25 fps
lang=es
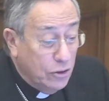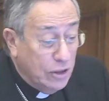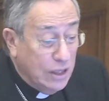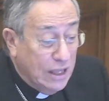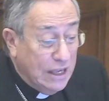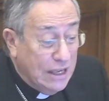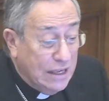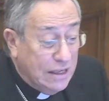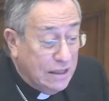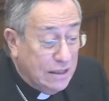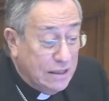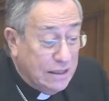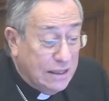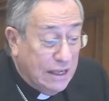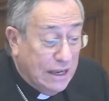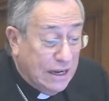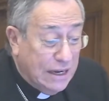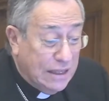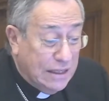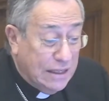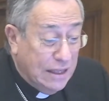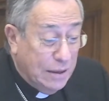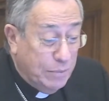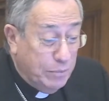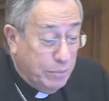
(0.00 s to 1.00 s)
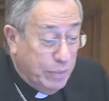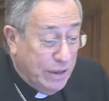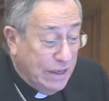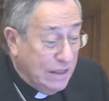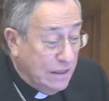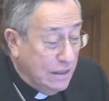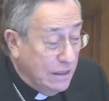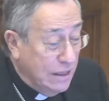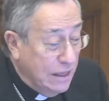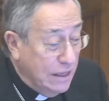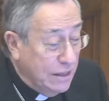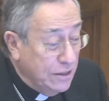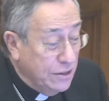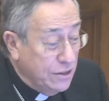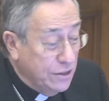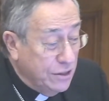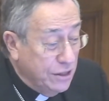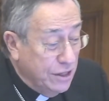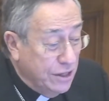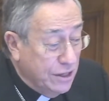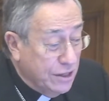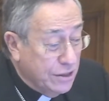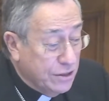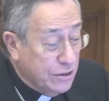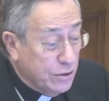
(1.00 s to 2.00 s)
de
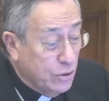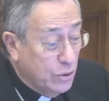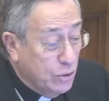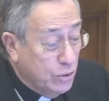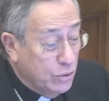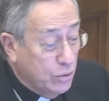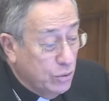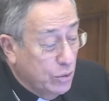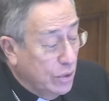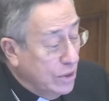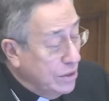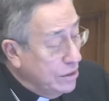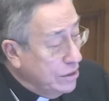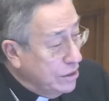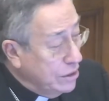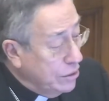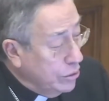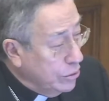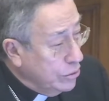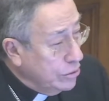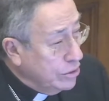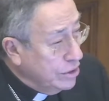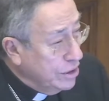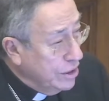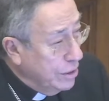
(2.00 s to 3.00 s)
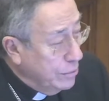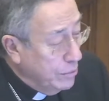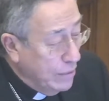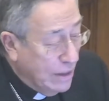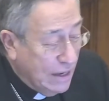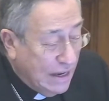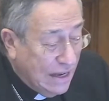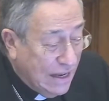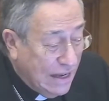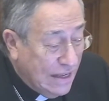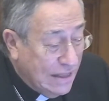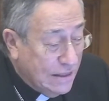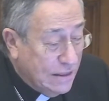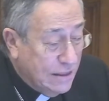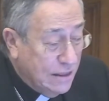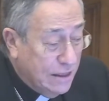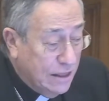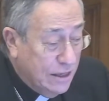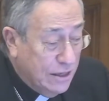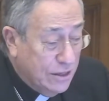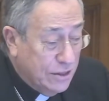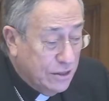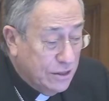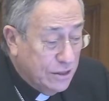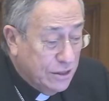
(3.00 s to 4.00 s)
interdependencias con nuestros
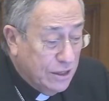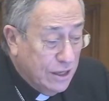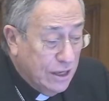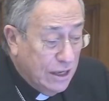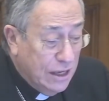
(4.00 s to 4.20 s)
semejantes